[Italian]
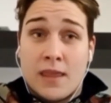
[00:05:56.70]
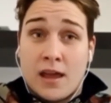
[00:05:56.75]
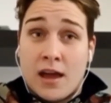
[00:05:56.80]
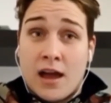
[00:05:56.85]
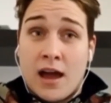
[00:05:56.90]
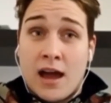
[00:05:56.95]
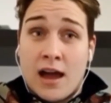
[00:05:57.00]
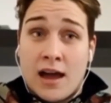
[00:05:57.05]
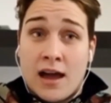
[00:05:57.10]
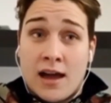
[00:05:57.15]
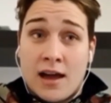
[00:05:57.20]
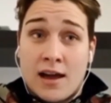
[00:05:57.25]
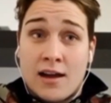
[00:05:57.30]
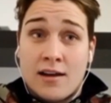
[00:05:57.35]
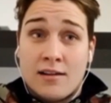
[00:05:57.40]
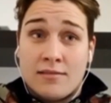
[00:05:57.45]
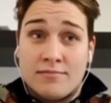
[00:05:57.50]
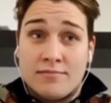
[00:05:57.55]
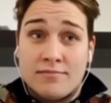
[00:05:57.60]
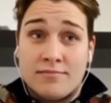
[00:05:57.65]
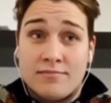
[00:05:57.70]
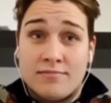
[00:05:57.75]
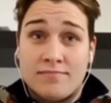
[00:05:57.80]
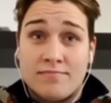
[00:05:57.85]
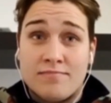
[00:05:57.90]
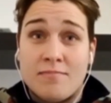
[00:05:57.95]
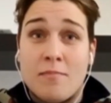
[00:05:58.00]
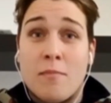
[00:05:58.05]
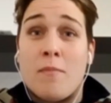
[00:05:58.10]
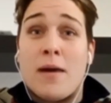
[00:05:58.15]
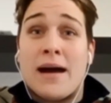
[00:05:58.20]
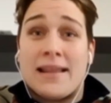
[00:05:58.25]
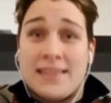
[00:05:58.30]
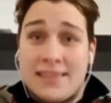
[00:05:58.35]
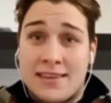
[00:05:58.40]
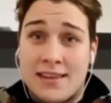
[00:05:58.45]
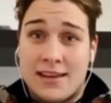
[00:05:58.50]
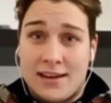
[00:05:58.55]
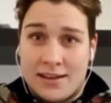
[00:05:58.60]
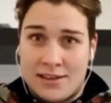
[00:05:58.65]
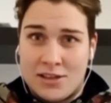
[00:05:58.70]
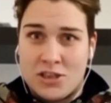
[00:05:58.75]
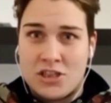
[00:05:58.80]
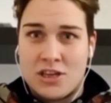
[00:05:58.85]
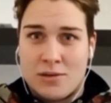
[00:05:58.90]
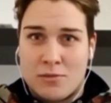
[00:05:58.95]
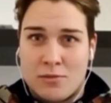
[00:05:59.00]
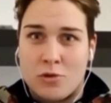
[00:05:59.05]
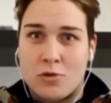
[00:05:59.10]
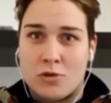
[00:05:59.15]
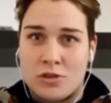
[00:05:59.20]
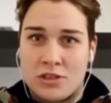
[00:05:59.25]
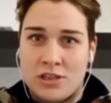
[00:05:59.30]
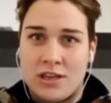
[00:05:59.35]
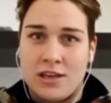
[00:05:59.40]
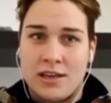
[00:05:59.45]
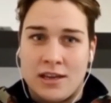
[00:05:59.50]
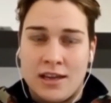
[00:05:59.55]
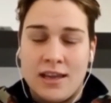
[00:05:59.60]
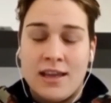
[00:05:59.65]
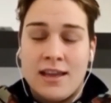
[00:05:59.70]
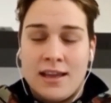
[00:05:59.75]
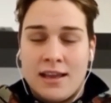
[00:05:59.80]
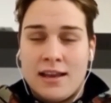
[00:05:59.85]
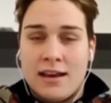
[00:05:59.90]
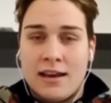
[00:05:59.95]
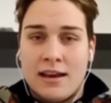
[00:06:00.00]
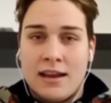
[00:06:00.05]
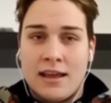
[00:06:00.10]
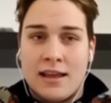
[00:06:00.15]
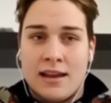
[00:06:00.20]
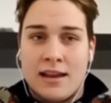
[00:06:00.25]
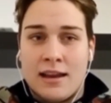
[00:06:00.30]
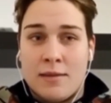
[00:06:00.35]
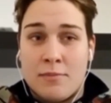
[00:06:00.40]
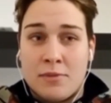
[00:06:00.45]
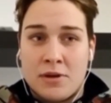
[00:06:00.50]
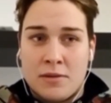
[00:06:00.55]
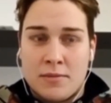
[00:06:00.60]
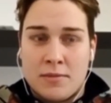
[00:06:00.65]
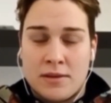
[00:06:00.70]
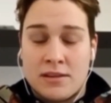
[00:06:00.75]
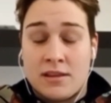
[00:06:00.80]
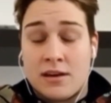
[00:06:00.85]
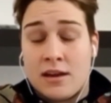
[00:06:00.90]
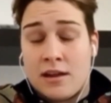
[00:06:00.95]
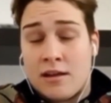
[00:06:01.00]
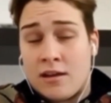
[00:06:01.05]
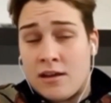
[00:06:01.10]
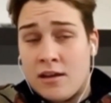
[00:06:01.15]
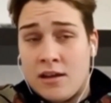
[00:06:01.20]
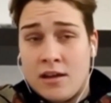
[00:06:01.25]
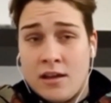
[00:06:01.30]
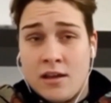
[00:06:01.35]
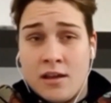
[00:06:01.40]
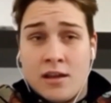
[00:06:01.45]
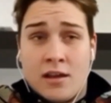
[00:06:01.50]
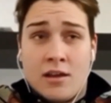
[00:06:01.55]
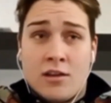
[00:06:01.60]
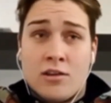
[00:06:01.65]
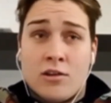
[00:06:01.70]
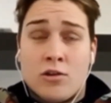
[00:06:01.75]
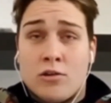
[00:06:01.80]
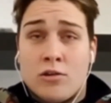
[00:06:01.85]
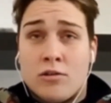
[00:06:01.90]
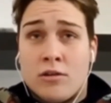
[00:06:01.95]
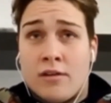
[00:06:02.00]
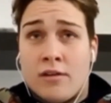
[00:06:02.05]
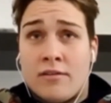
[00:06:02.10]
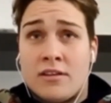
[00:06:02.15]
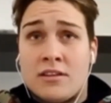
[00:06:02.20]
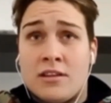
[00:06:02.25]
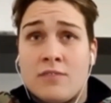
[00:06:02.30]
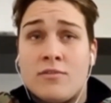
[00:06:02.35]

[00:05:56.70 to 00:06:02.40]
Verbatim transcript: a, battere, diciamo così, le, le prime tre. Avete